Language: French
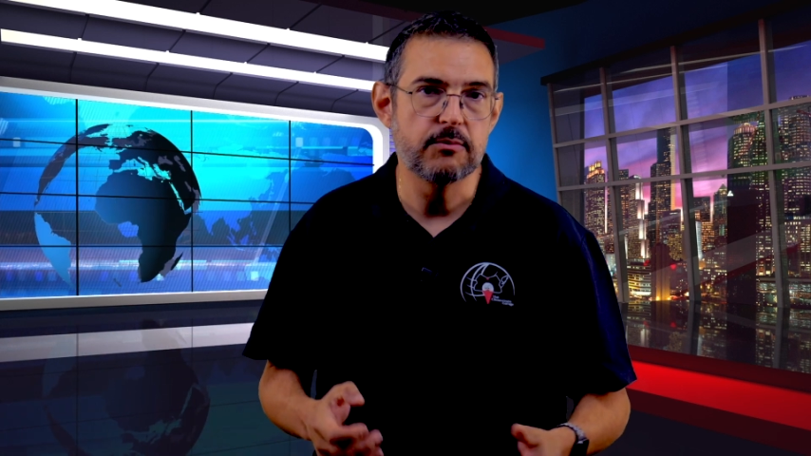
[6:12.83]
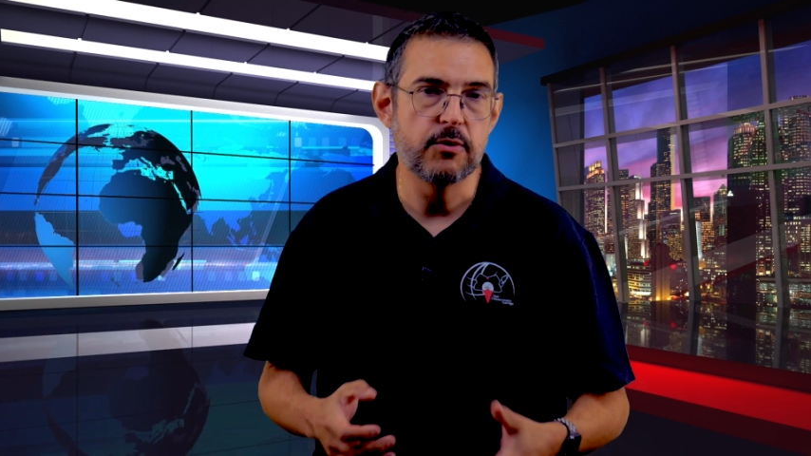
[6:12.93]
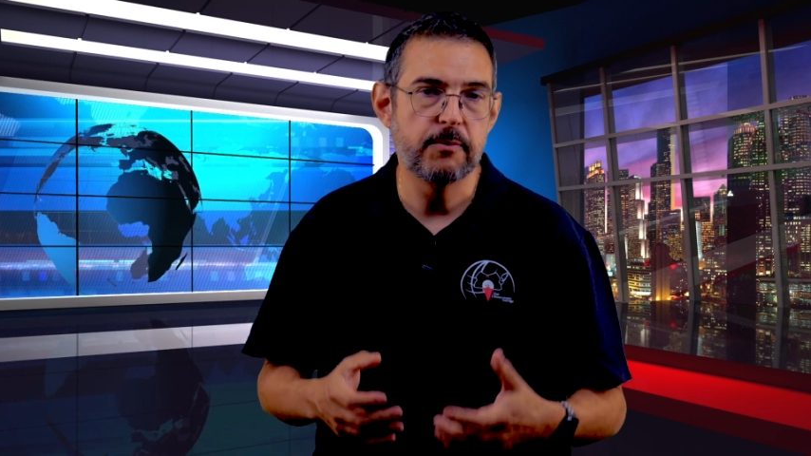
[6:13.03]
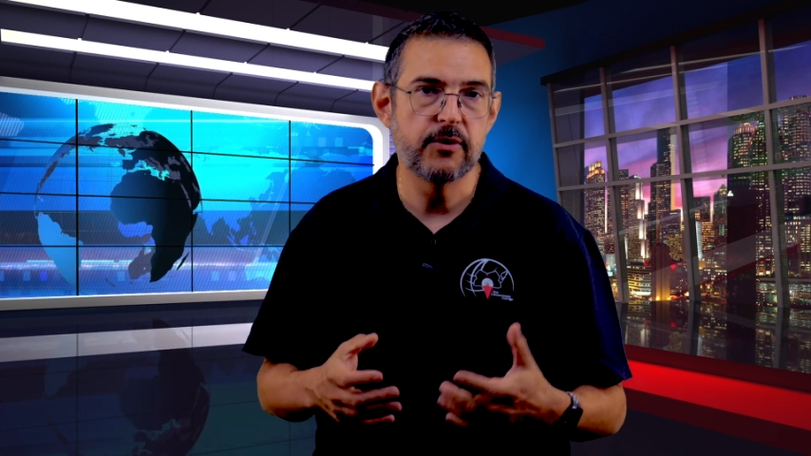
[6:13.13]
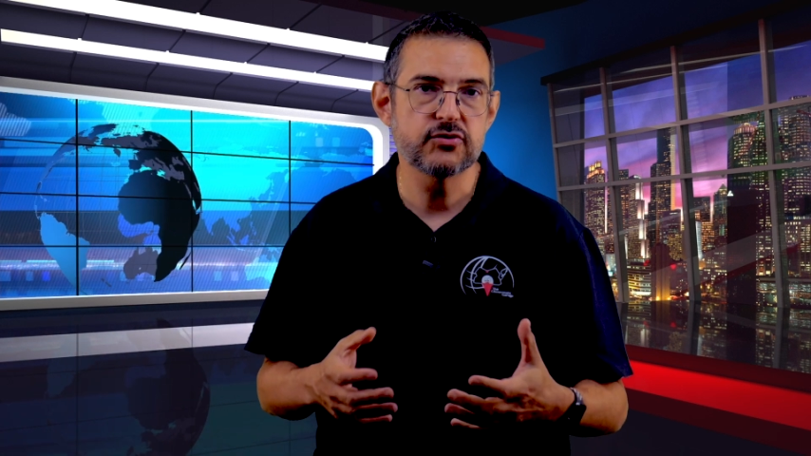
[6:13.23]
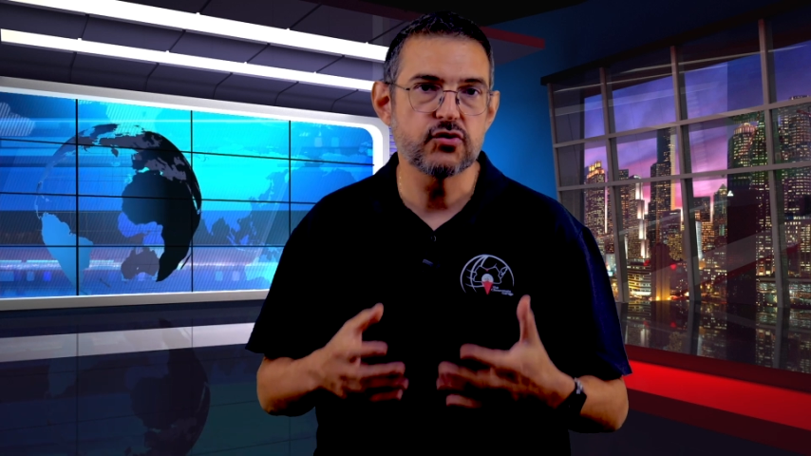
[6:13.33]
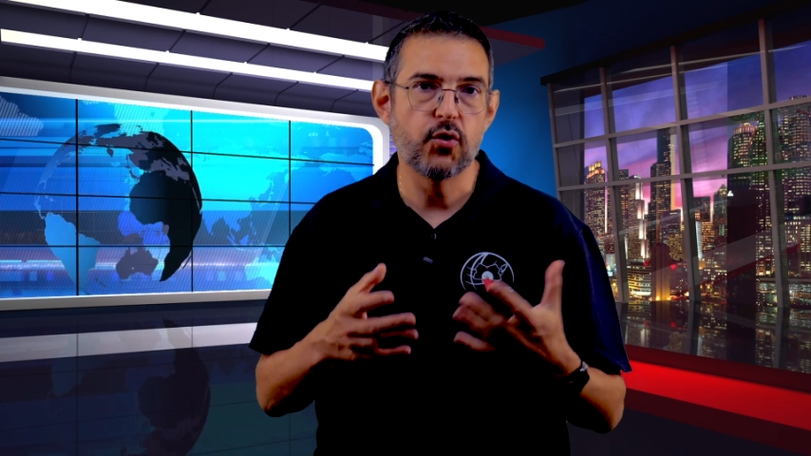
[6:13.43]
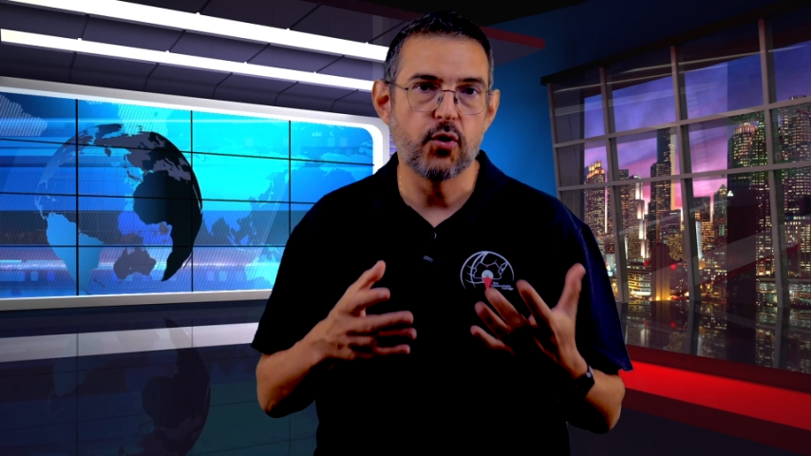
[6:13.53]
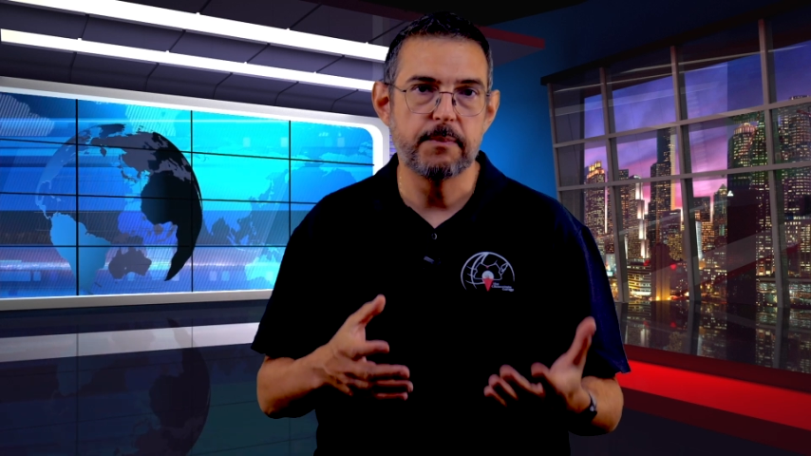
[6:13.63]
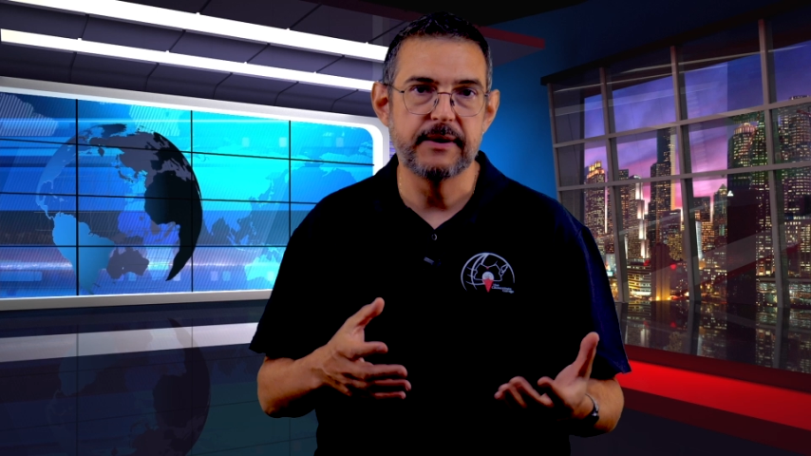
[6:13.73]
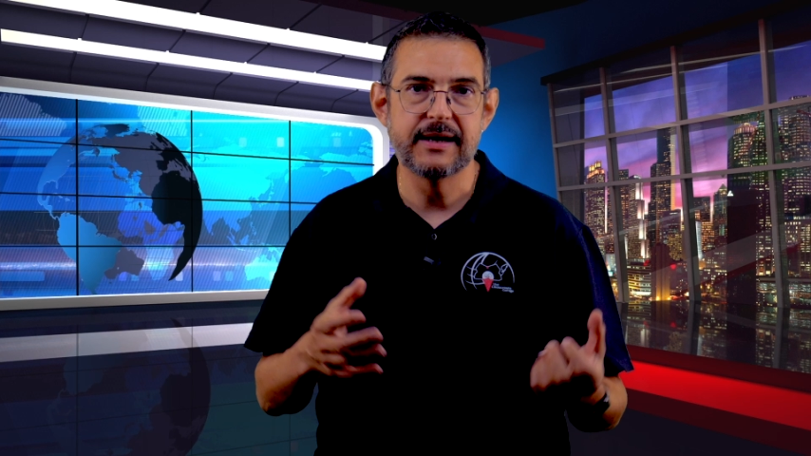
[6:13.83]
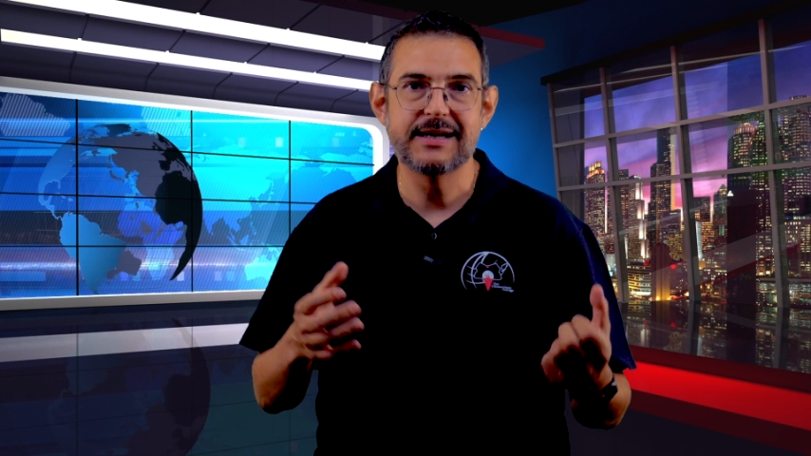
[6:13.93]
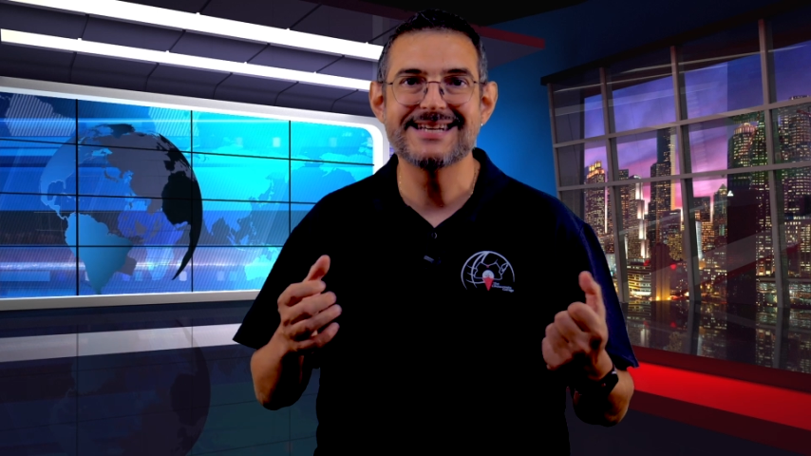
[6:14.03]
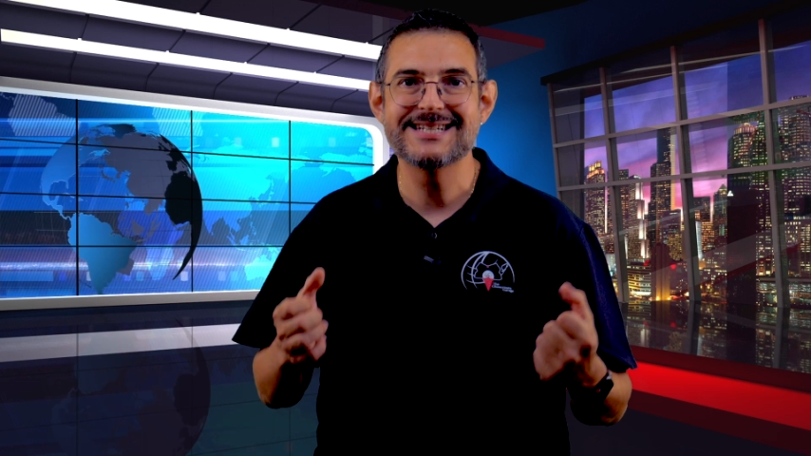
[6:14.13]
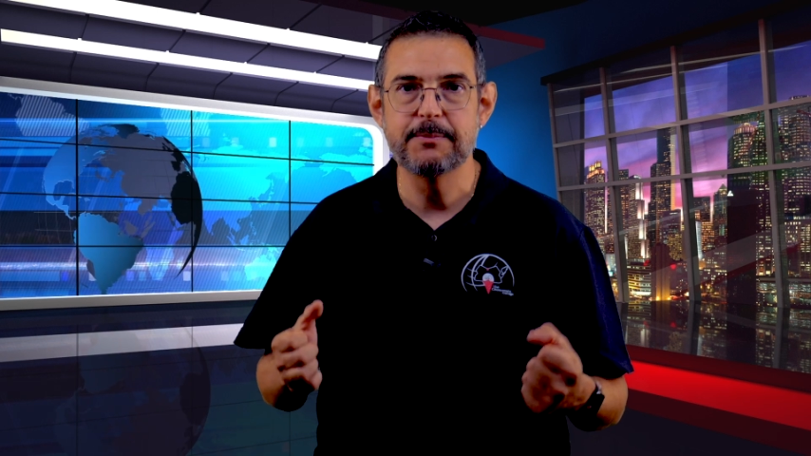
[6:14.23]
comme le pensent
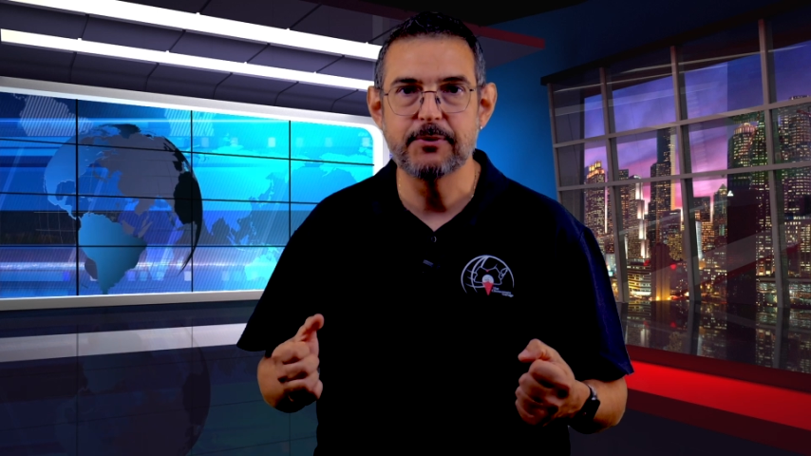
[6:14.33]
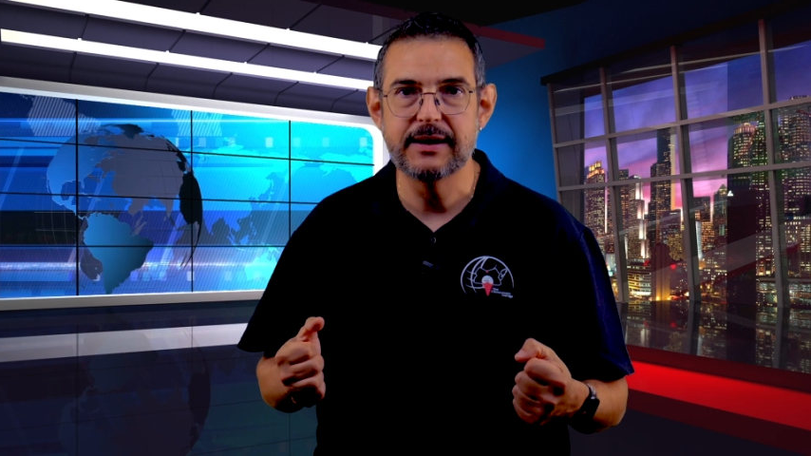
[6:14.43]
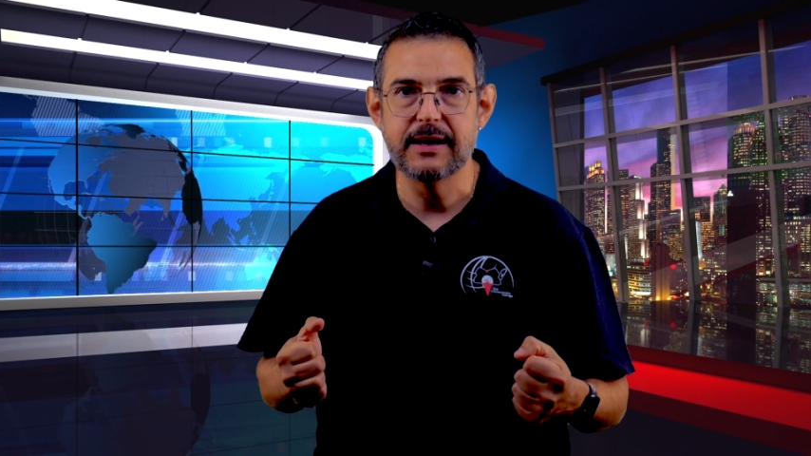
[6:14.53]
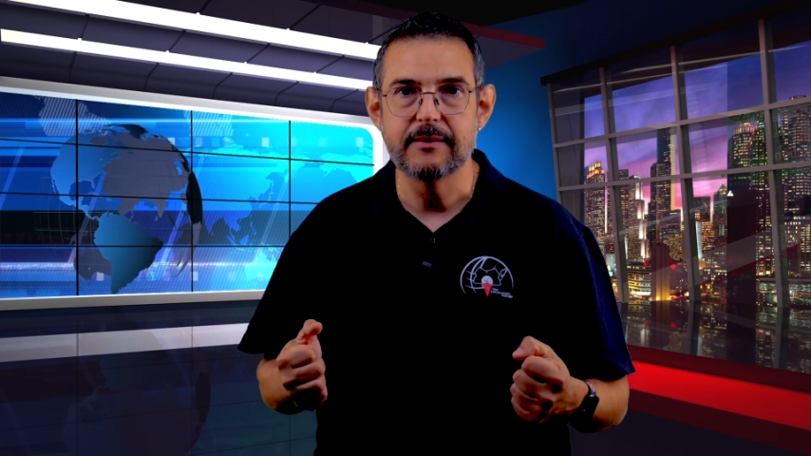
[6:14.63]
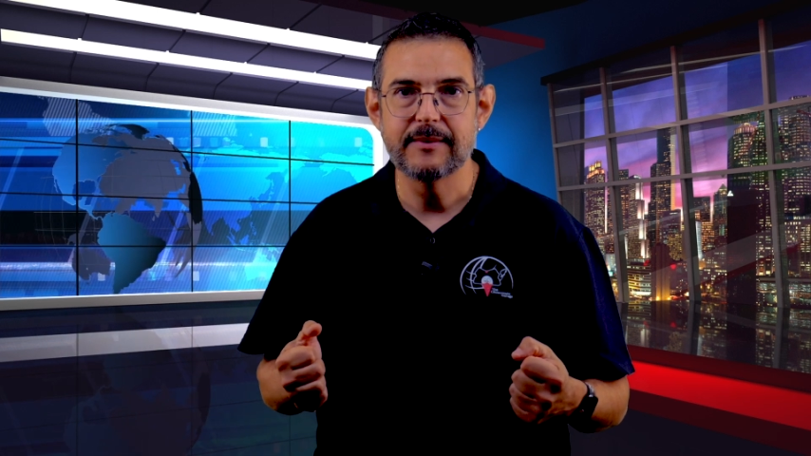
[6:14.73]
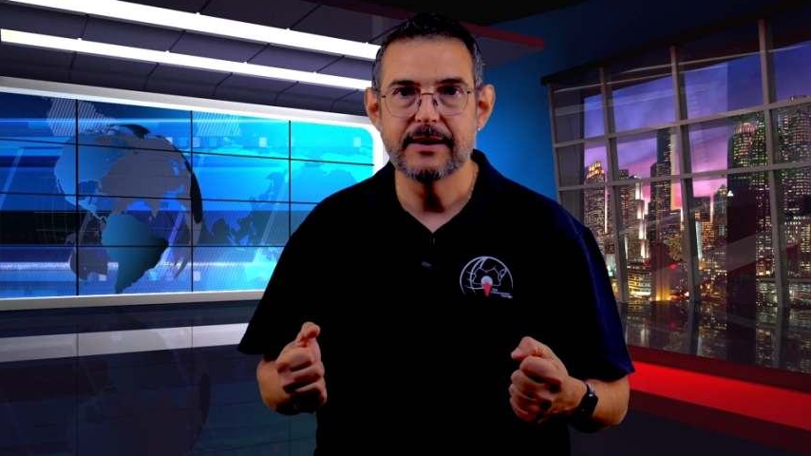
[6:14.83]
Européens et Japonais.